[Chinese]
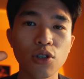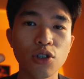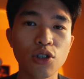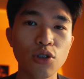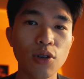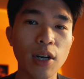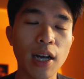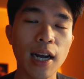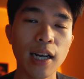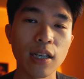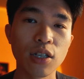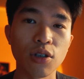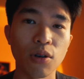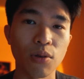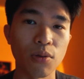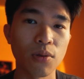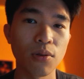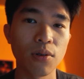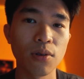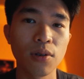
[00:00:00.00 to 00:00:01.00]
就让他
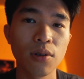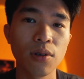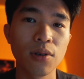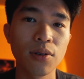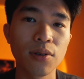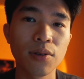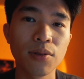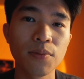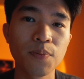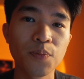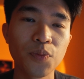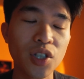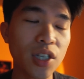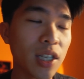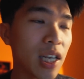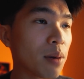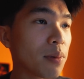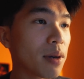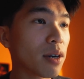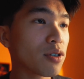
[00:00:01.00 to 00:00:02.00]
走，尽
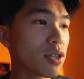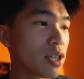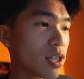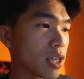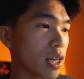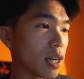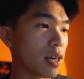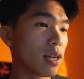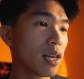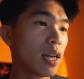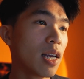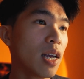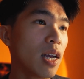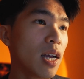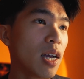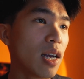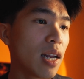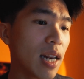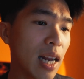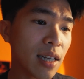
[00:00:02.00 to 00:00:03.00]
量不要去想，
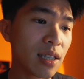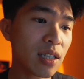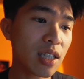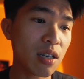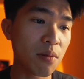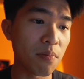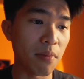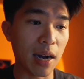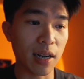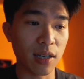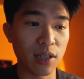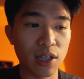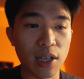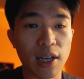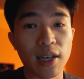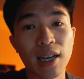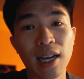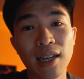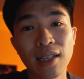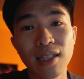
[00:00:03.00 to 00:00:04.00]
让自己忙起
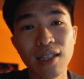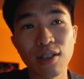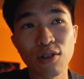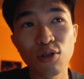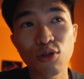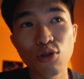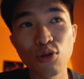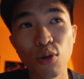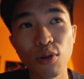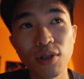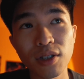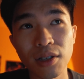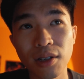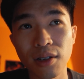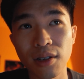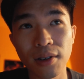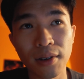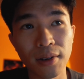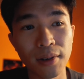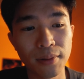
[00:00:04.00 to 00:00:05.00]
来，让自己去做一
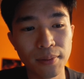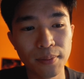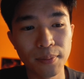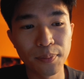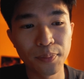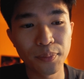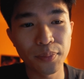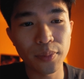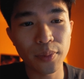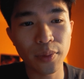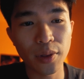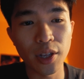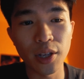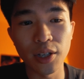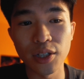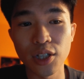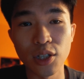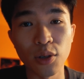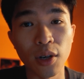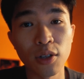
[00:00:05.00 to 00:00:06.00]
些你
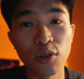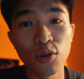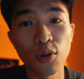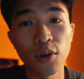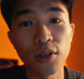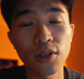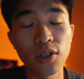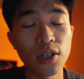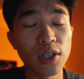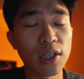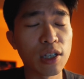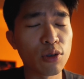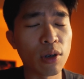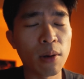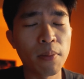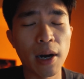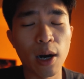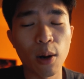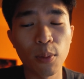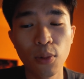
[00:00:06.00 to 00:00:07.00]
喜欢做的事情，你喜
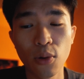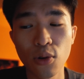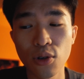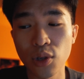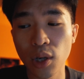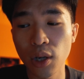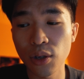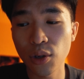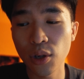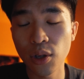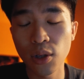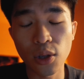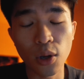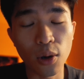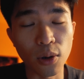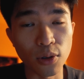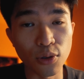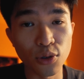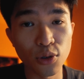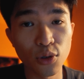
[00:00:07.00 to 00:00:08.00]
欢跑步，你喜欢去运
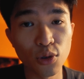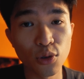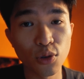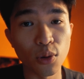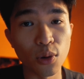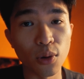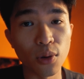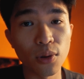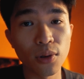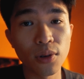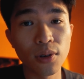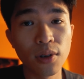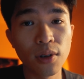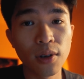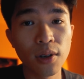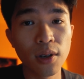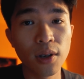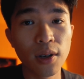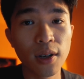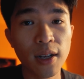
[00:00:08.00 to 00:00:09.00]
动，你就去做。
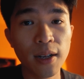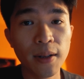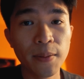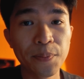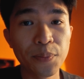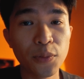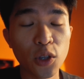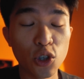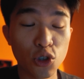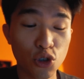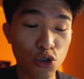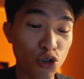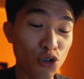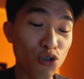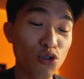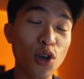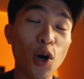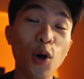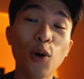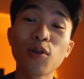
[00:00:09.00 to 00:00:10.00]
你
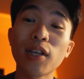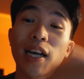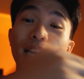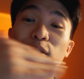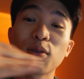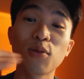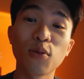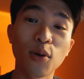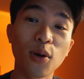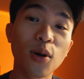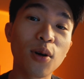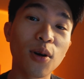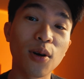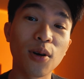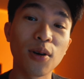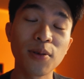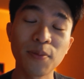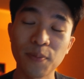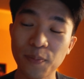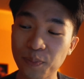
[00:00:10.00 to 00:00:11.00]
剧透太多
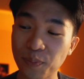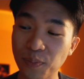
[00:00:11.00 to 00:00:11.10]
哦，